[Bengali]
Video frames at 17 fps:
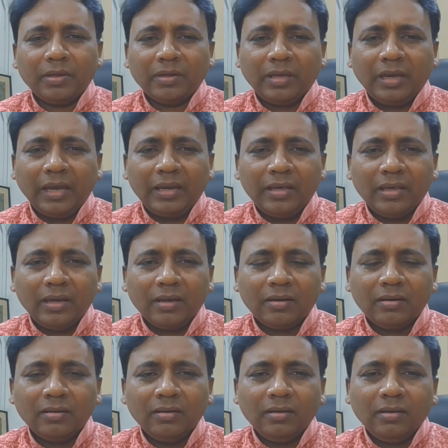ক্যারিয়ার
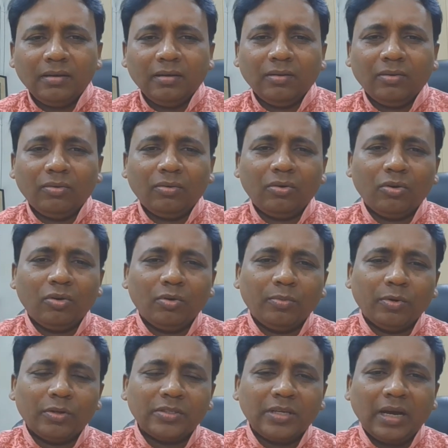অন্যান্য
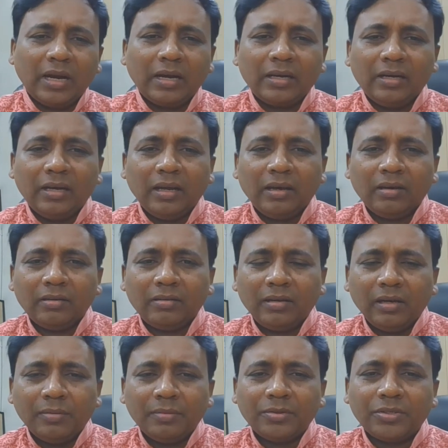মজা আড্ডা
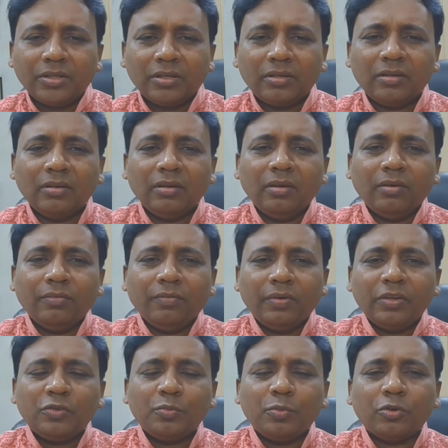টেলিভিশন
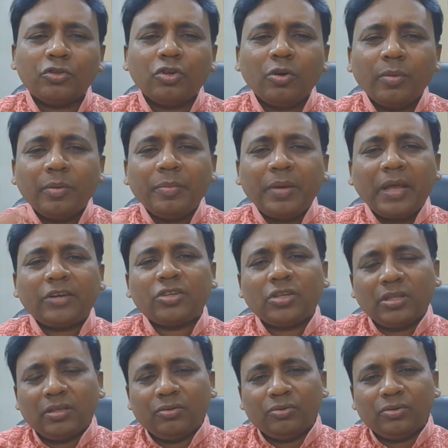ফেসবুক সব আমরা
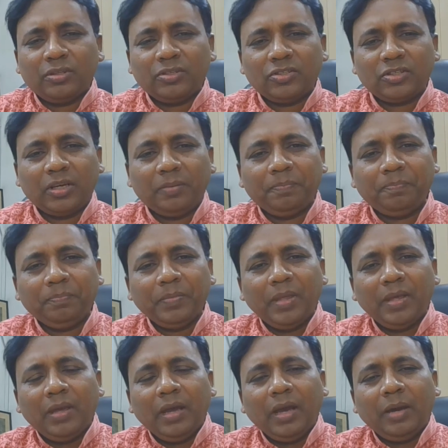একসাথে করতে চাই
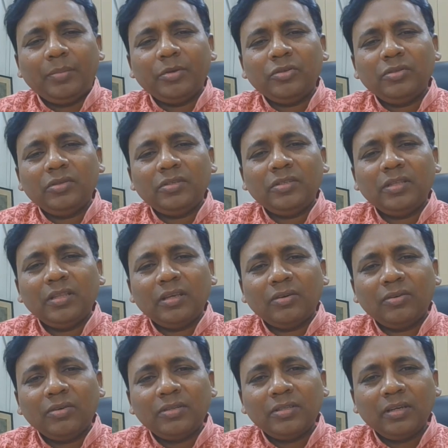আমরা যদি চিন্তা
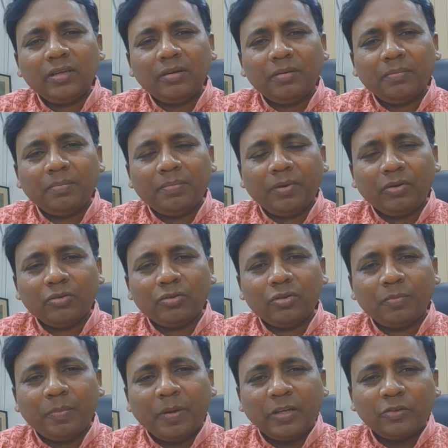করি যে অন্তত
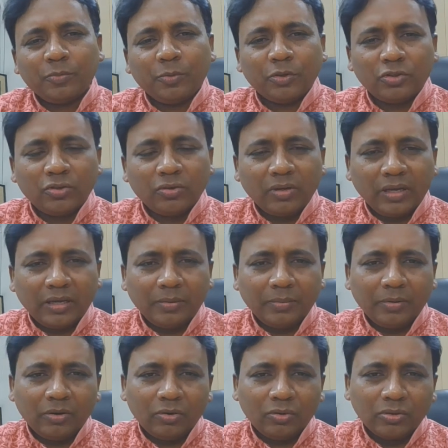পাঁচ বছর
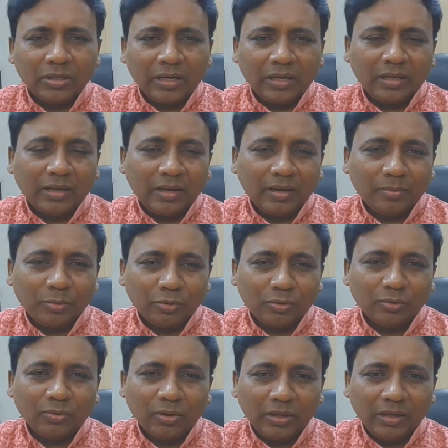একেবারে রোজা রাখার মতো
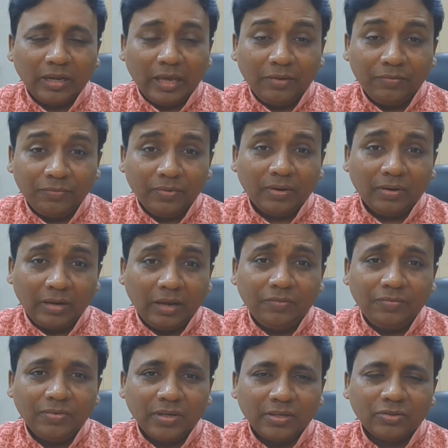করে লাইফের
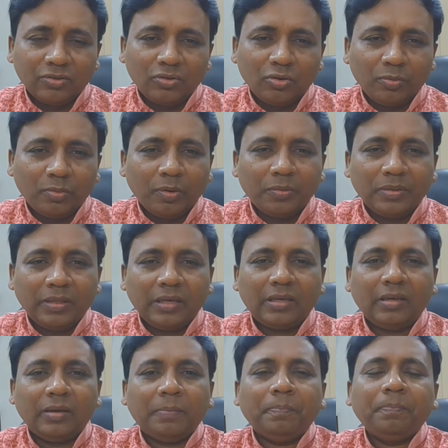লাইফটাকে যদি ওইভাবে
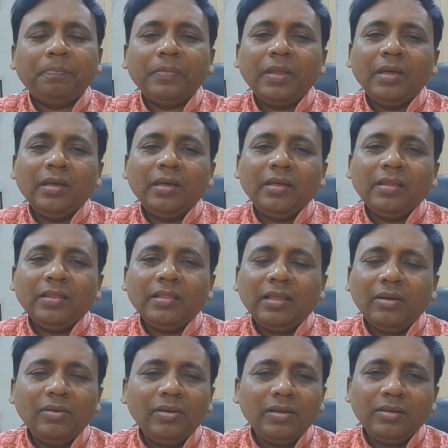দেখি
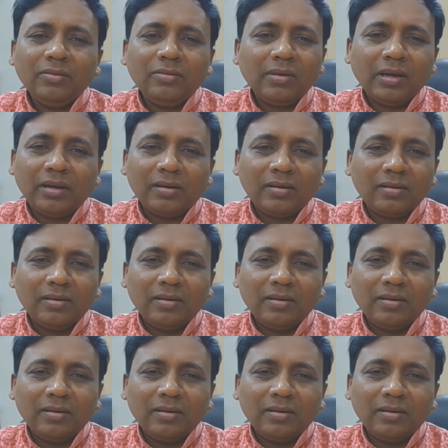তাহলে কিন্তু আর